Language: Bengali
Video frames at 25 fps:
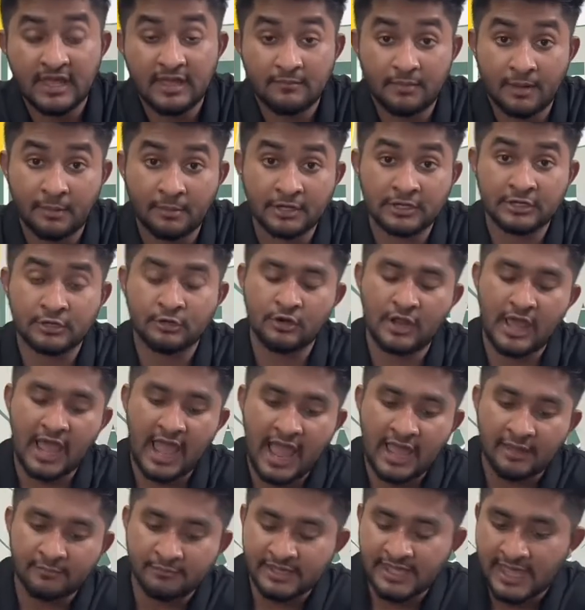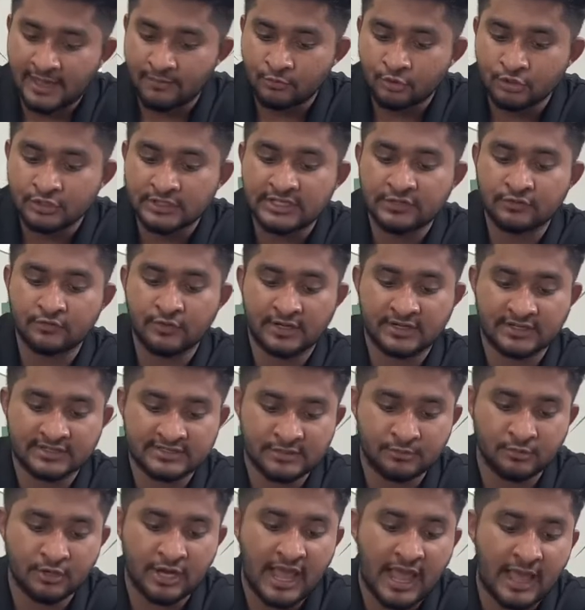ব্যাপারটা হলো আমি এমন কিছু একটা
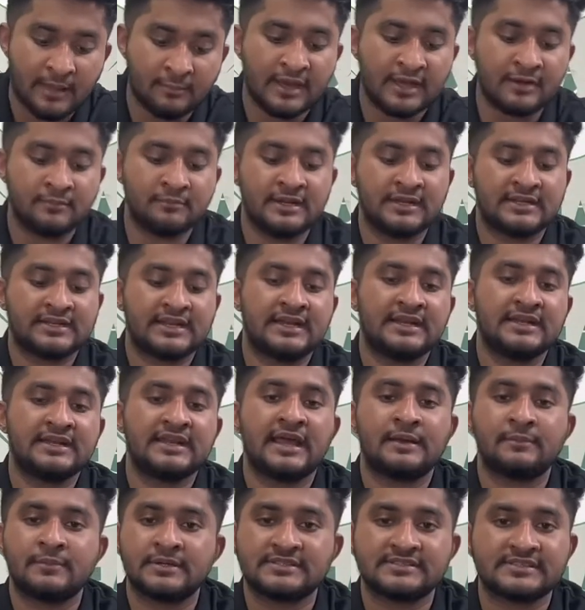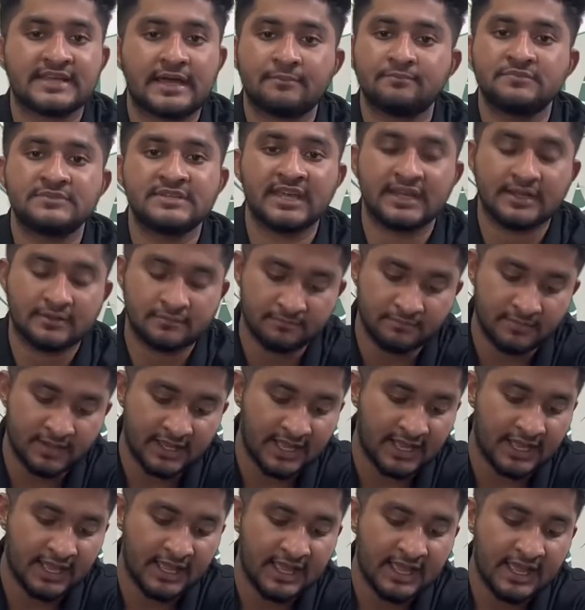যেমন আমার মেন্টালিটি আমার সাবজেক্ট বা
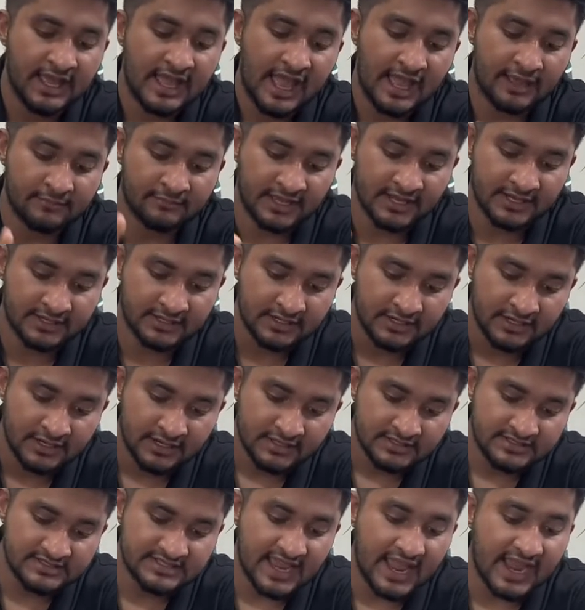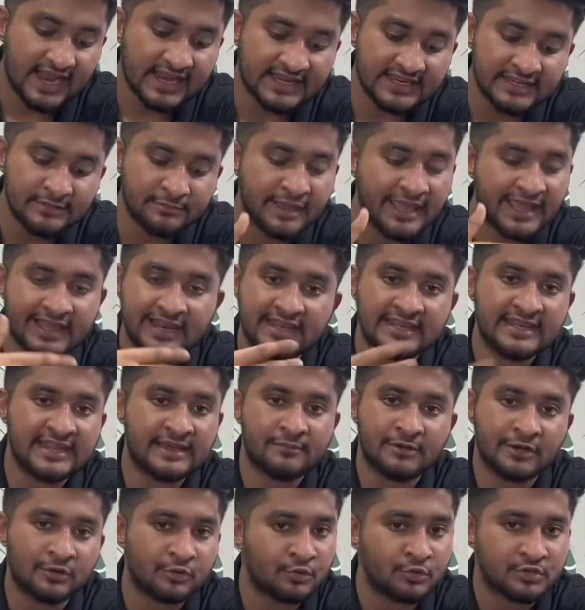আমার চাকরি বা এগুলো নিয়ে
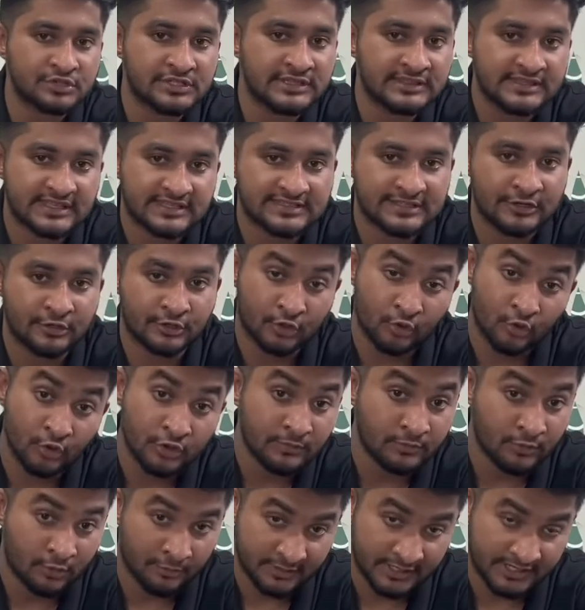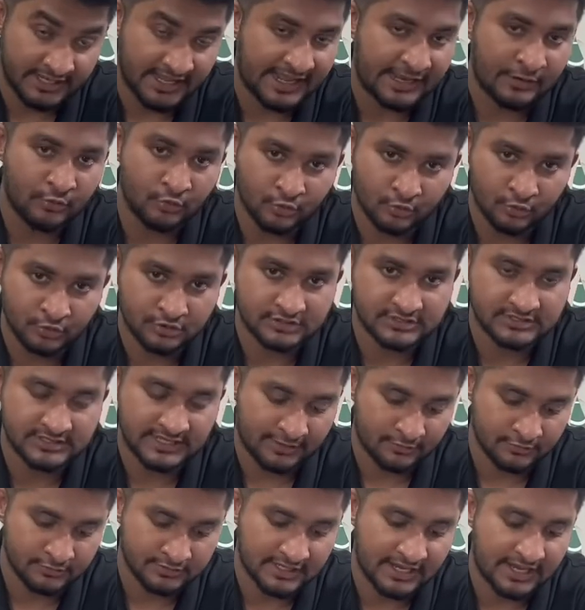আমার কোনো চিন্তা ছিল না ওই মোমেন্টে এখন হচ্ছে
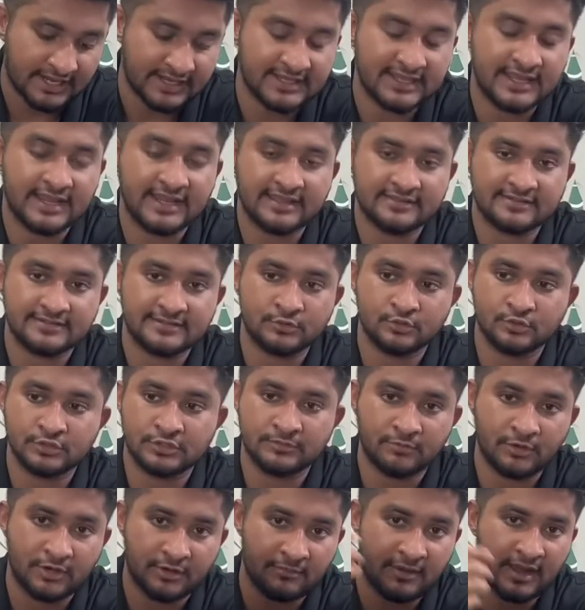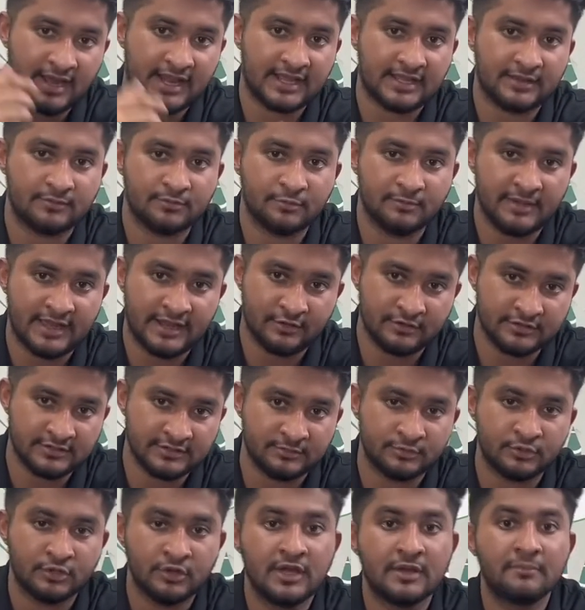এখন থার্ড ইয়ারে আসি দুই দিন পরে মারা খাবো বের হয়ে
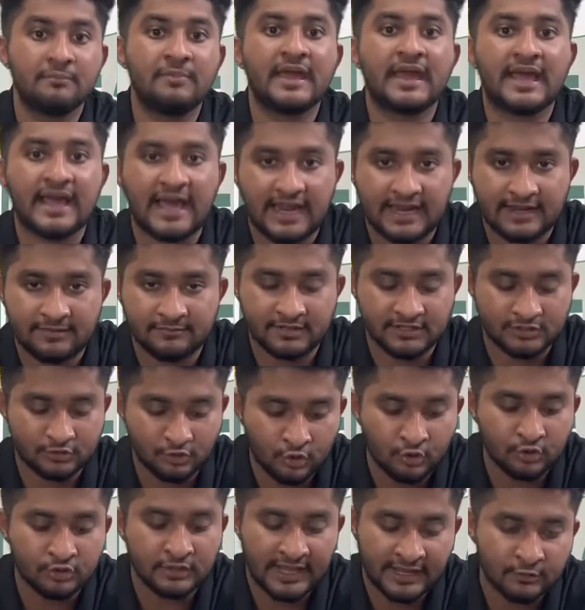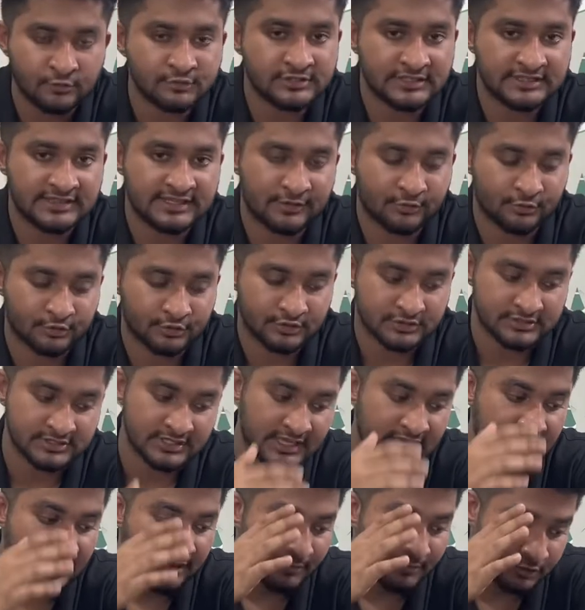যাবো বেকার আমি তখন এখন চিন্তা করতে হচ্ছে
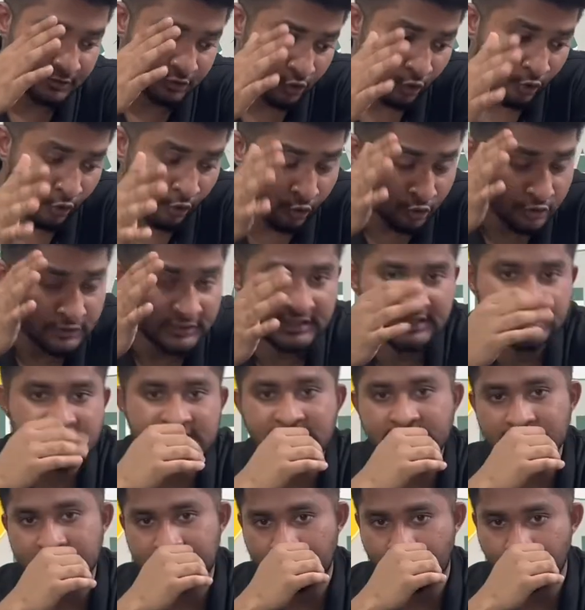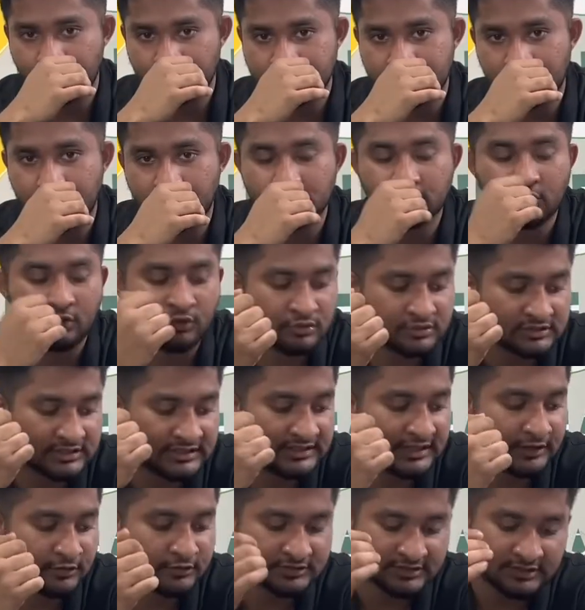তখন কি চিন্তা করছি আমি তখন
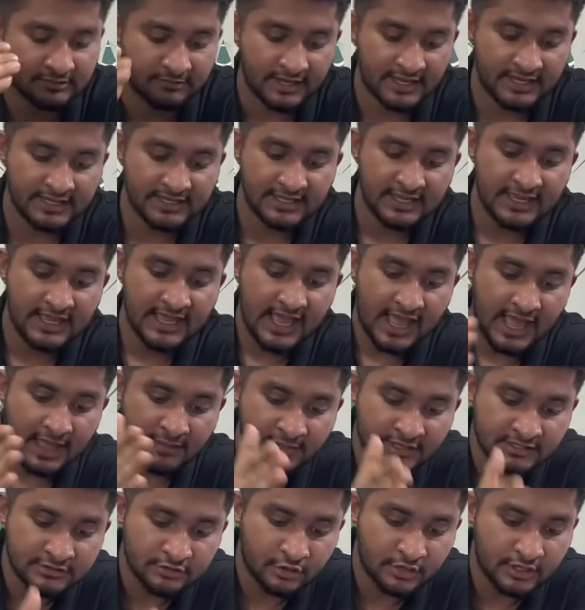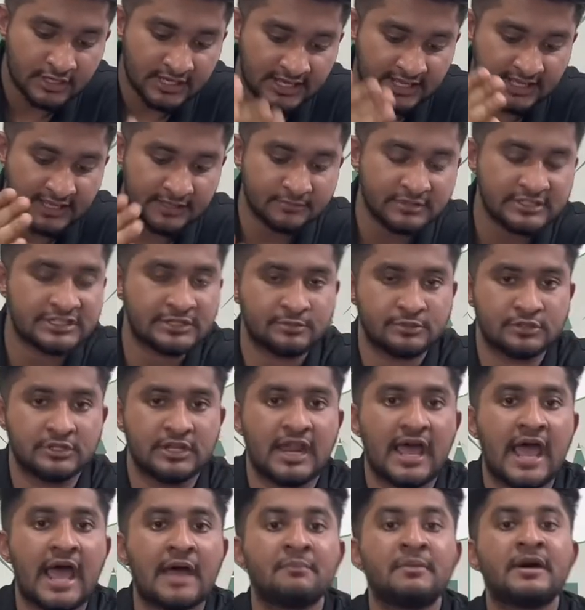চিন্তা করছি ভাই আমার দরকার আগে
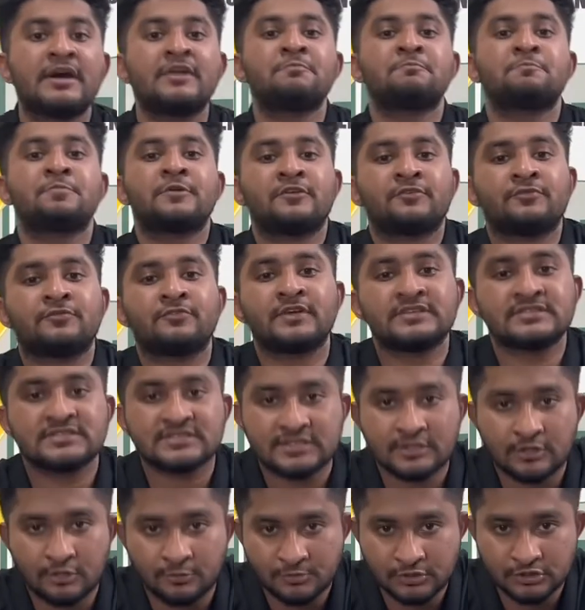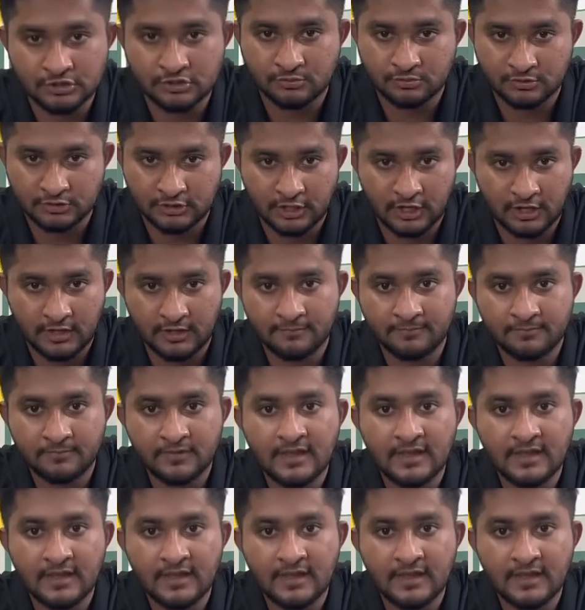বিশ্ববিদ্যালয় আমার প্রেফারেন্স ছিল বিশ্ববিদ্যালয়